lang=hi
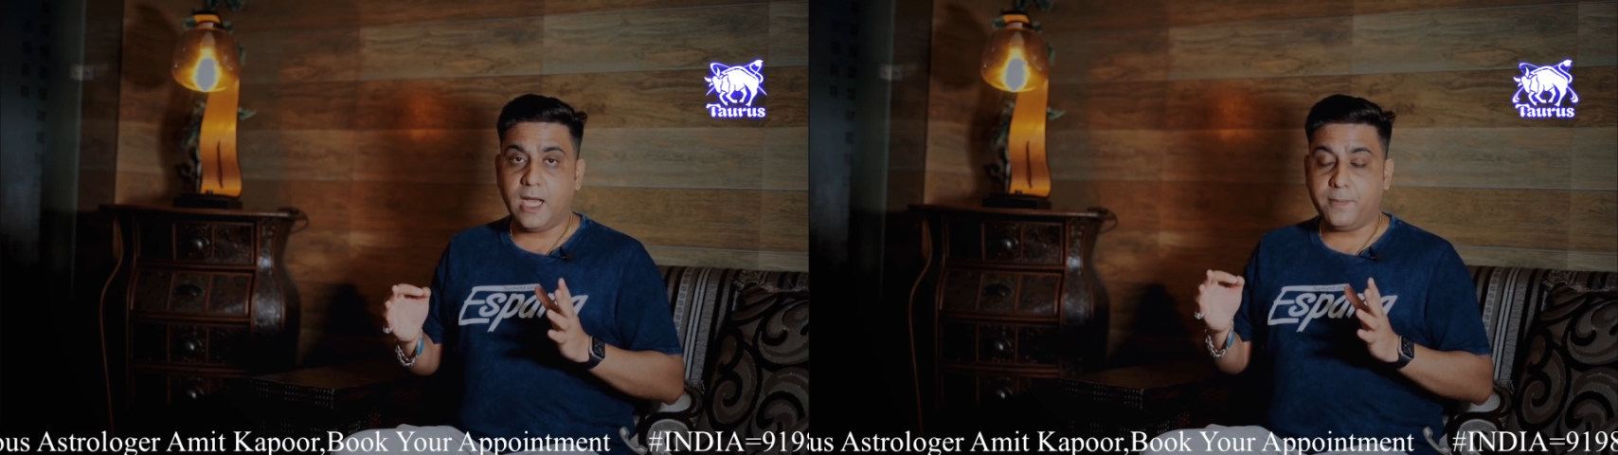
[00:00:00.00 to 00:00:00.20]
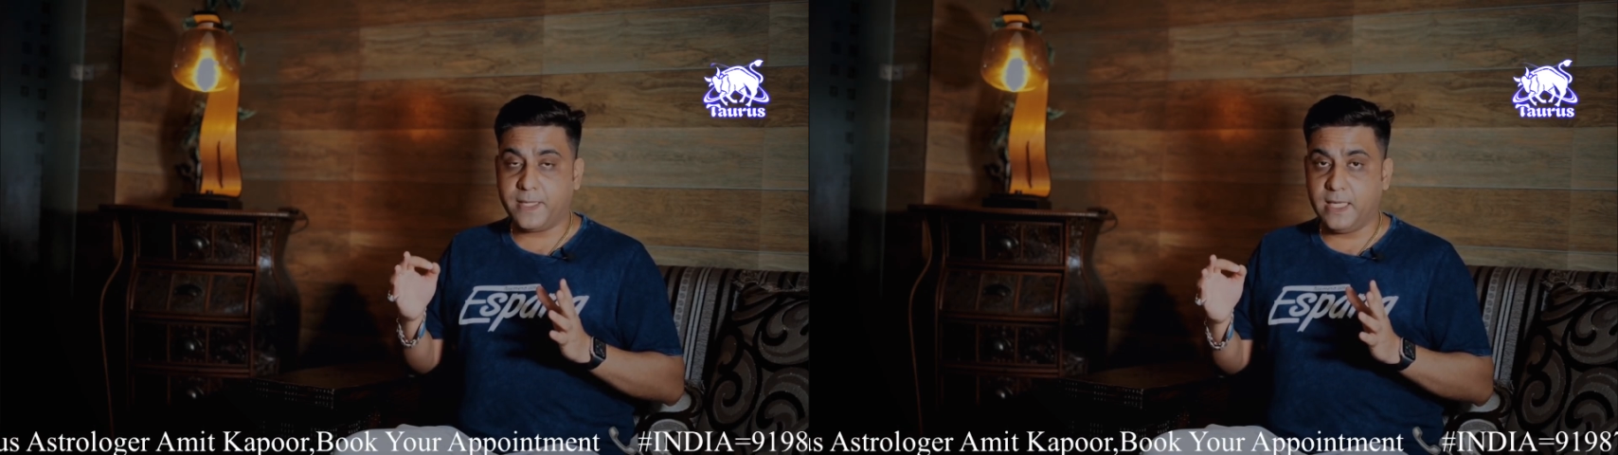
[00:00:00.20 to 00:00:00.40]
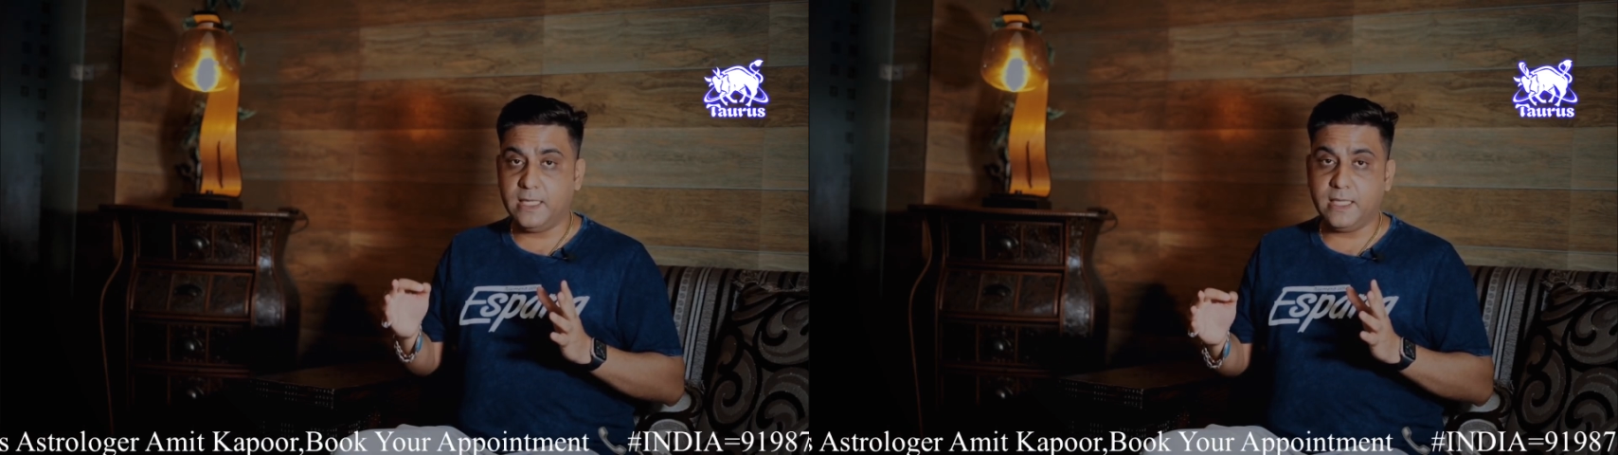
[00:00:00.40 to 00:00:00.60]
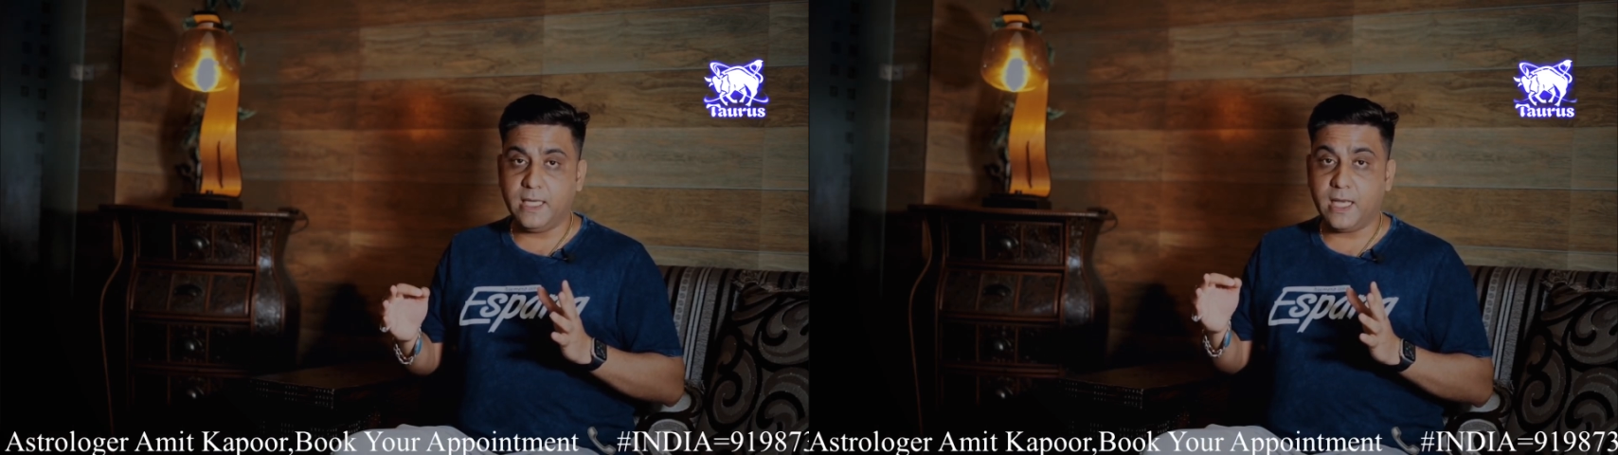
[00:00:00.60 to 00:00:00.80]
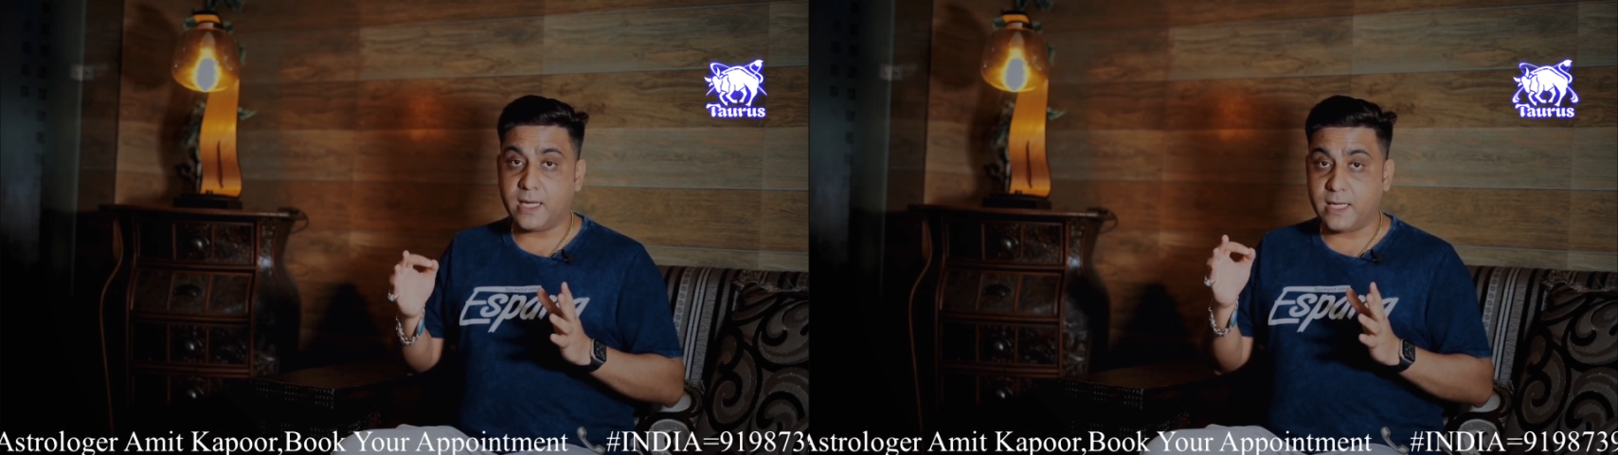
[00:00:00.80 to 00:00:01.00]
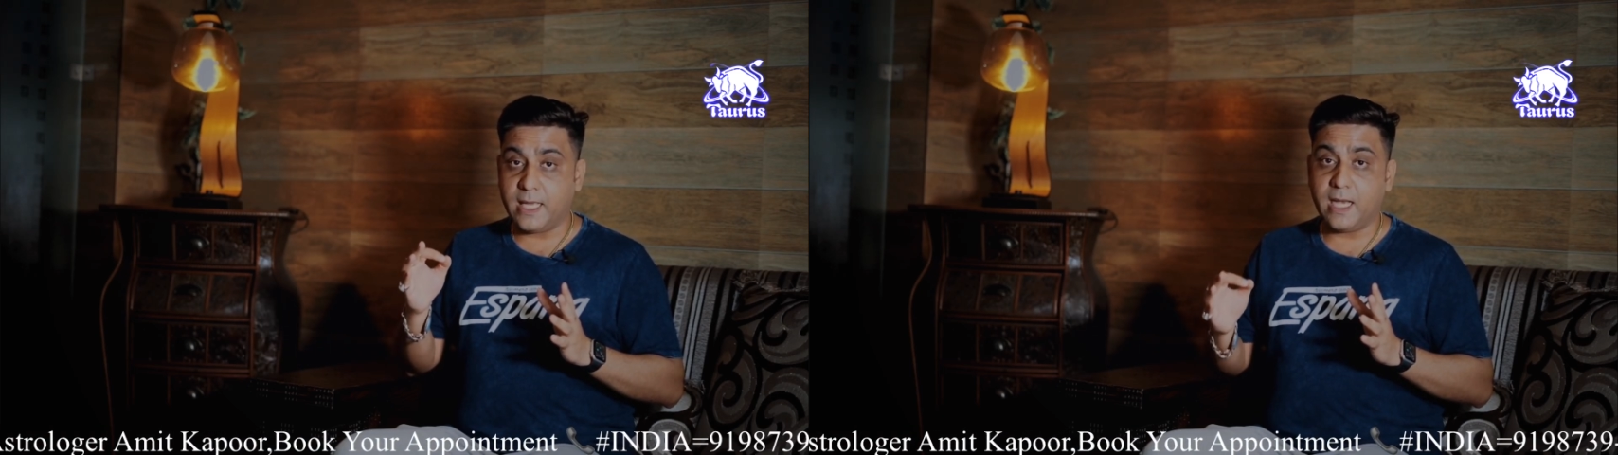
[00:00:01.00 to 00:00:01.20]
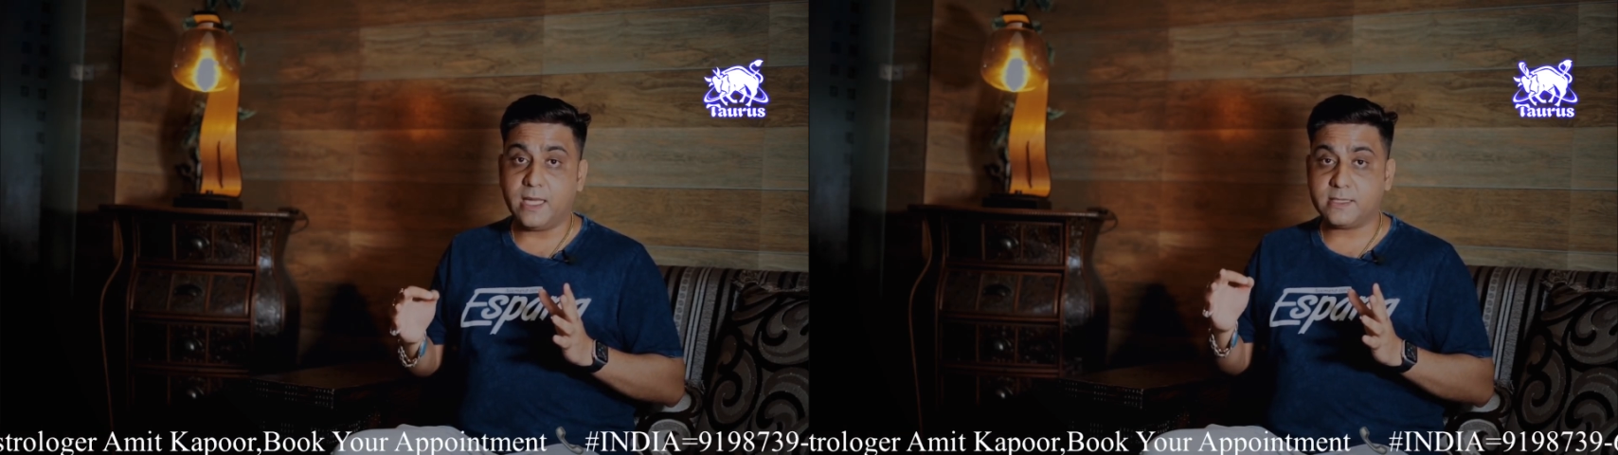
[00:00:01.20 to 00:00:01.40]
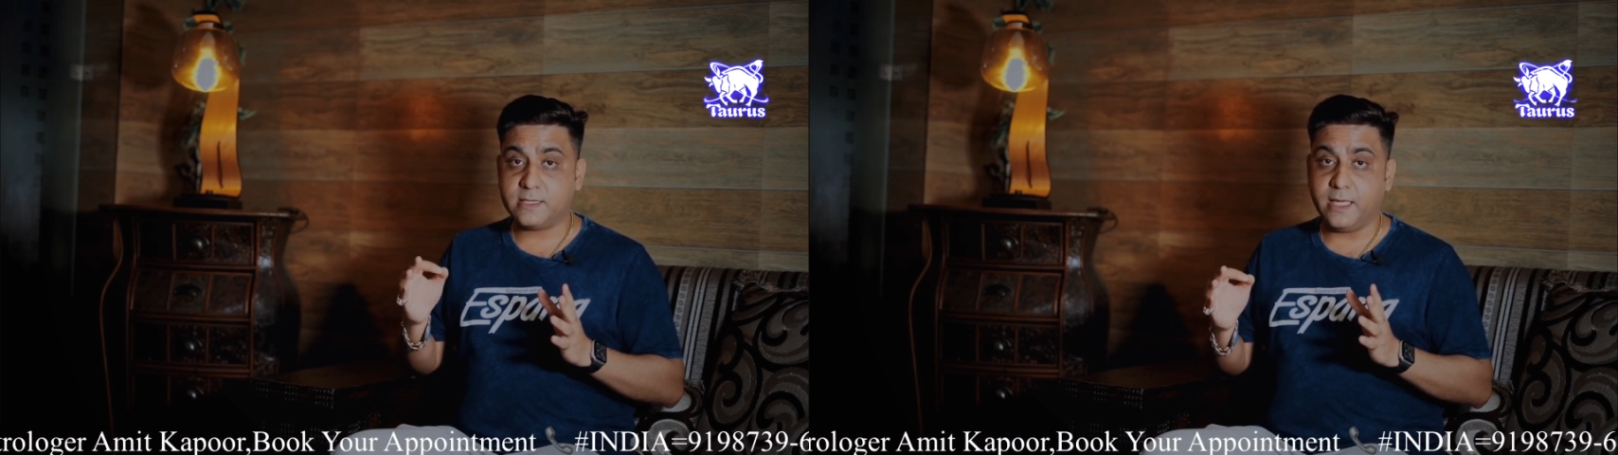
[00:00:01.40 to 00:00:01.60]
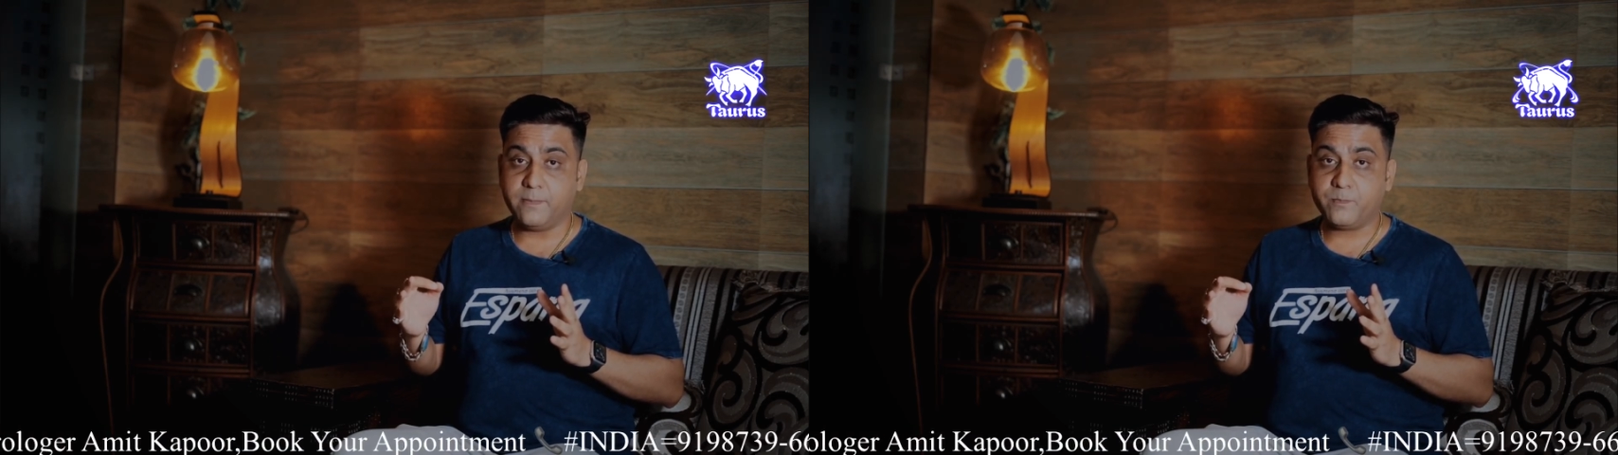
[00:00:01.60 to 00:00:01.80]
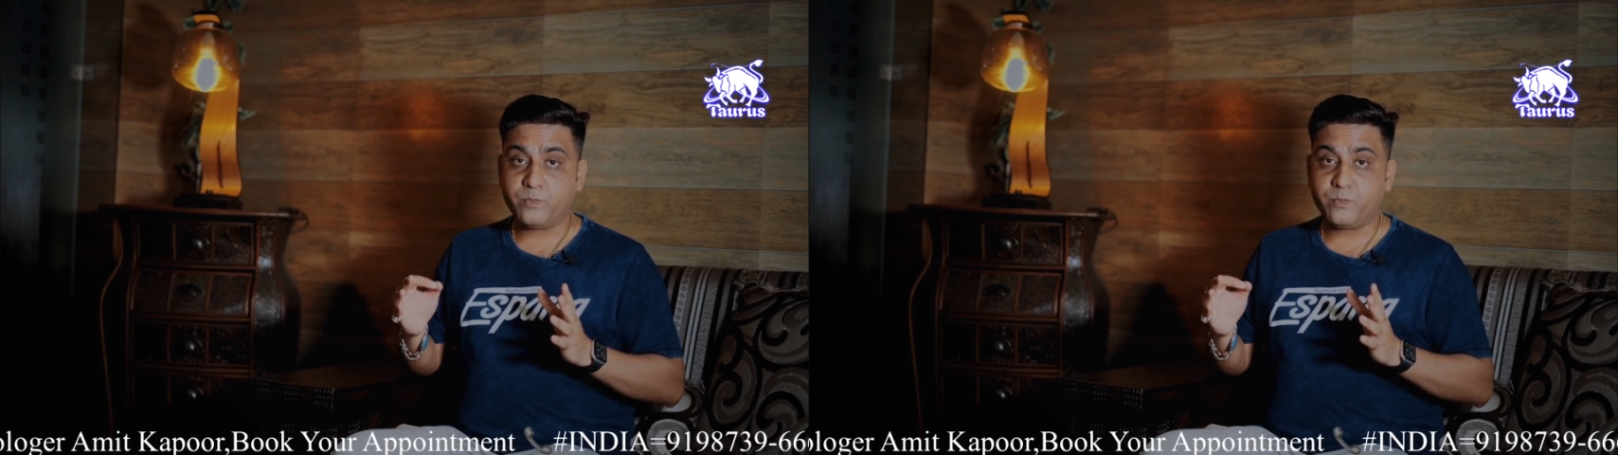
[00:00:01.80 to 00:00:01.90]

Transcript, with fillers: आपके लिए हर लिहाज से